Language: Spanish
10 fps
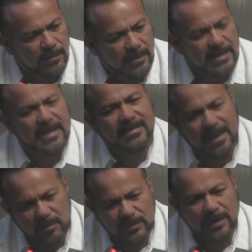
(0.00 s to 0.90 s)
y que
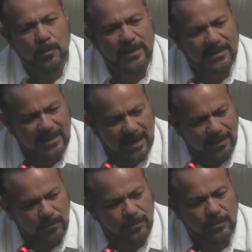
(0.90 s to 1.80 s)
estamos
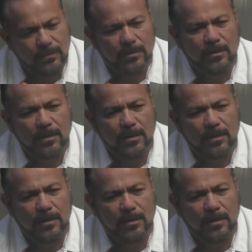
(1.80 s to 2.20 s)
secuestrados